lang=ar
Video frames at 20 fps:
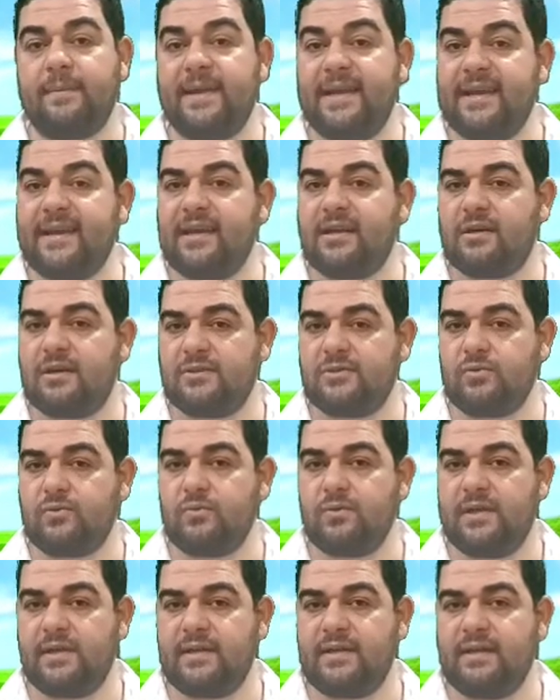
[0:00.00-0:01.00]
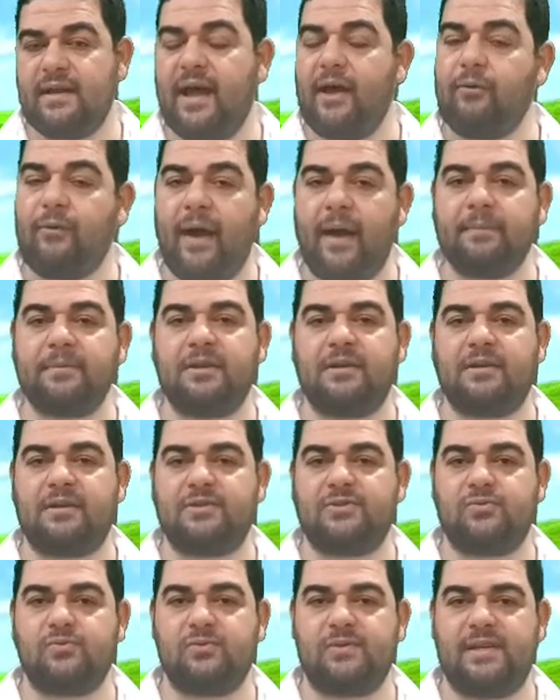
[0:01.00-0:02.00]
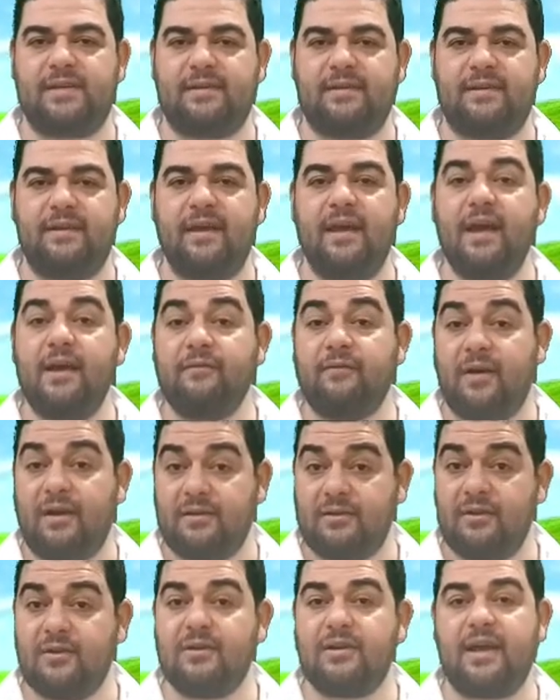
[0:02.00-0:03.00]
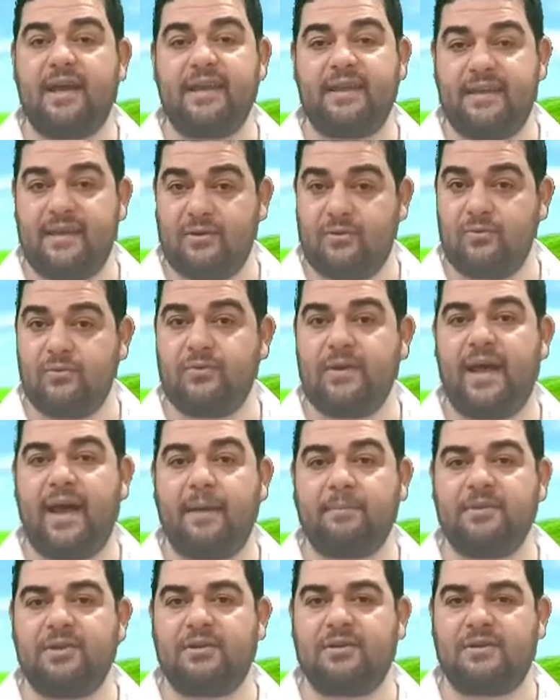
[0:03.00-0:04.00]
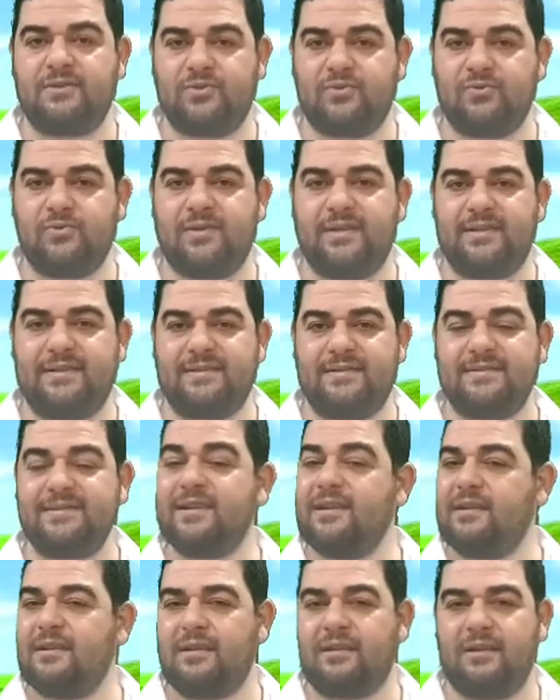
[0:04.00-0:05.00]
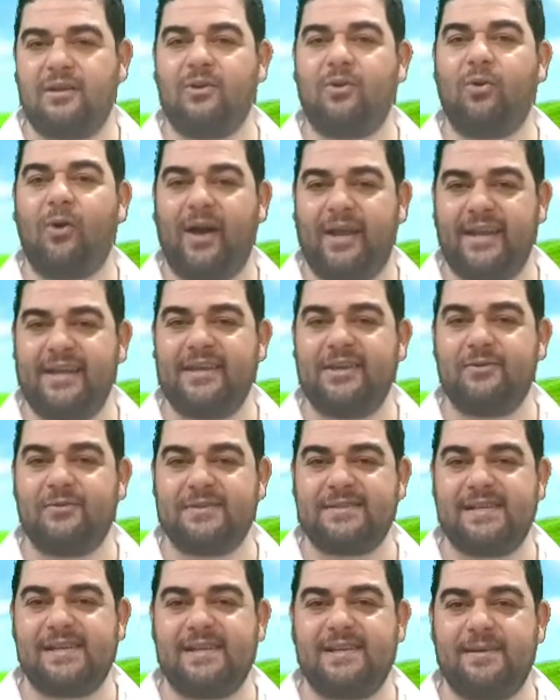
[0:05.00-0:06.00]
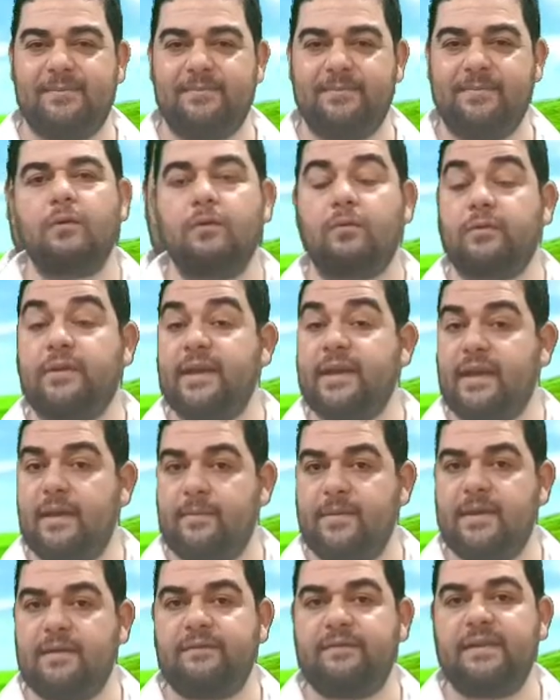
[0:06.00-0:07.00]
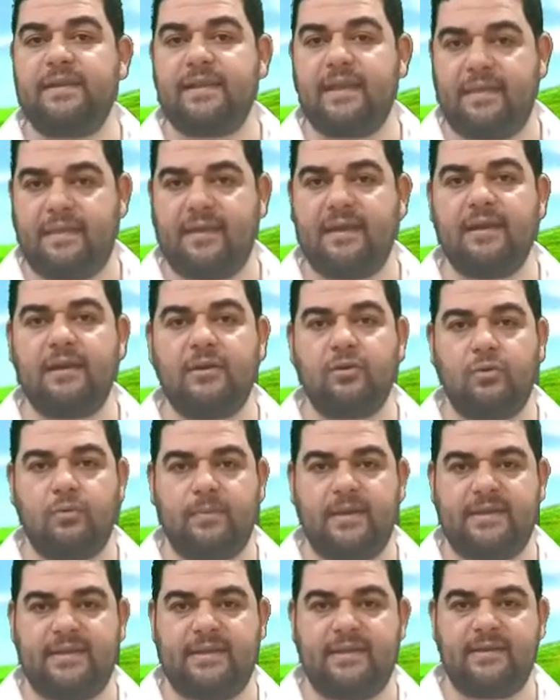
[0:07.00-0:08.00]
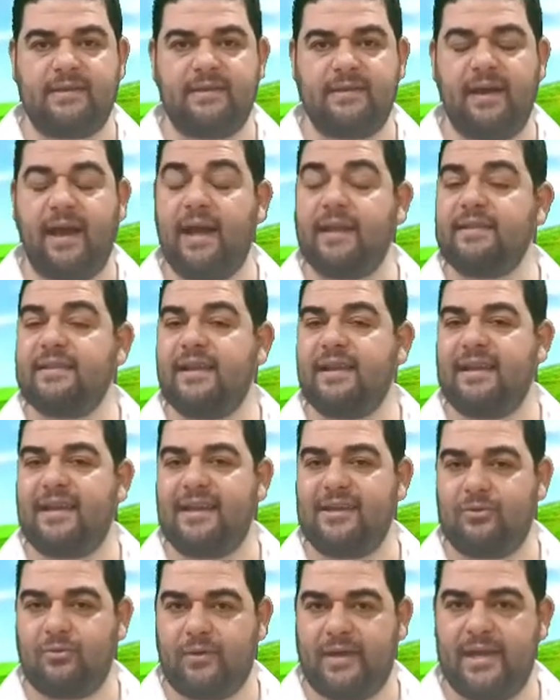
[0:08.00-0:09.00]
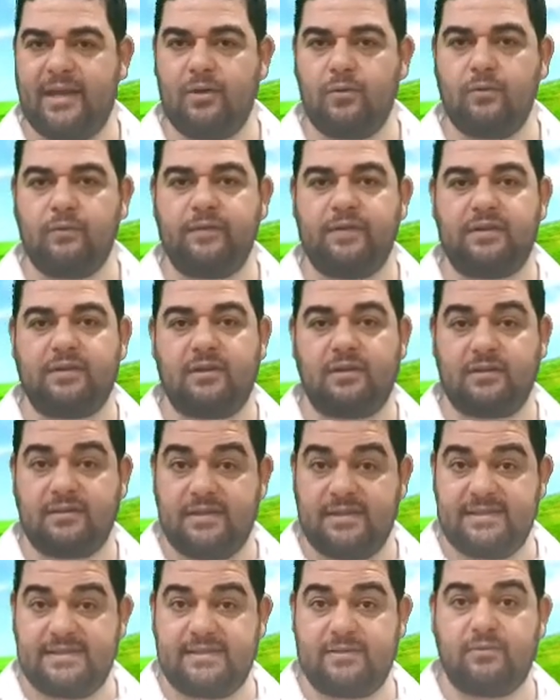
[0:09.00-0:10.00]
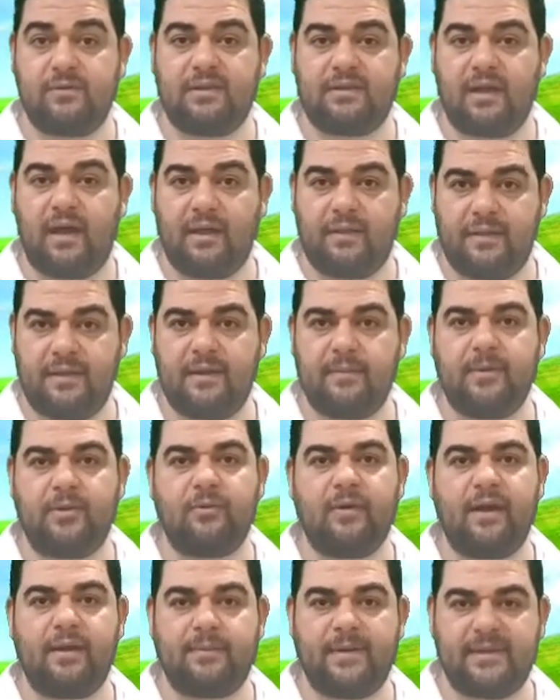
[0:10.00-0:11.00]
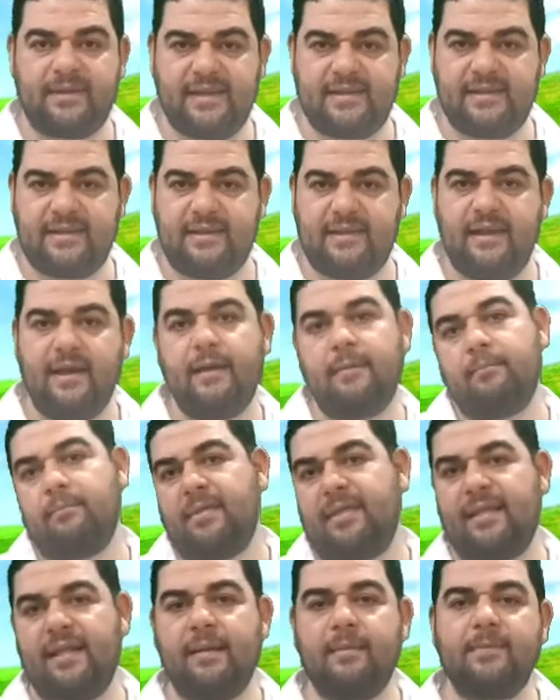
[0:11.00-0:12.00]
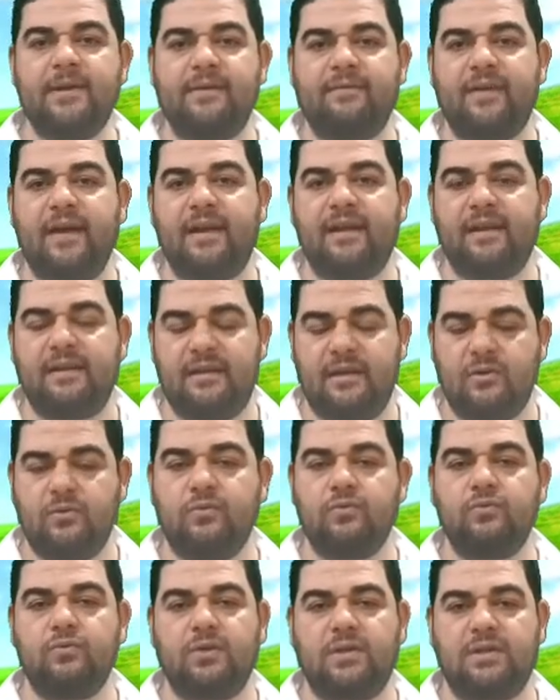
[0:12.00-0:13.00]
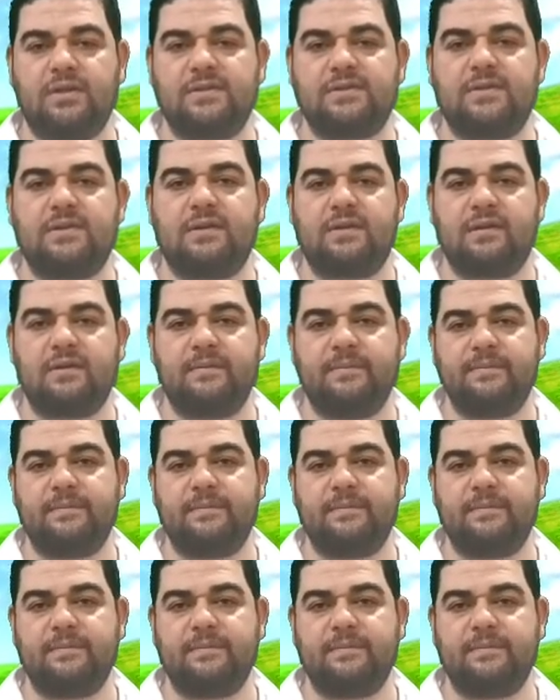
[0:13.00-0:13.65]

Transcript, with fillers: ملكا رسولا أو عبدا رسولا فاختار أن يكون عبدا رسولا صلى الله عليه وسلم وده كمان في تذكير لأمته حتى لا يغالوا في تقديسه وتعظيمه وعبادته مثلما فعل اليهود والنصارى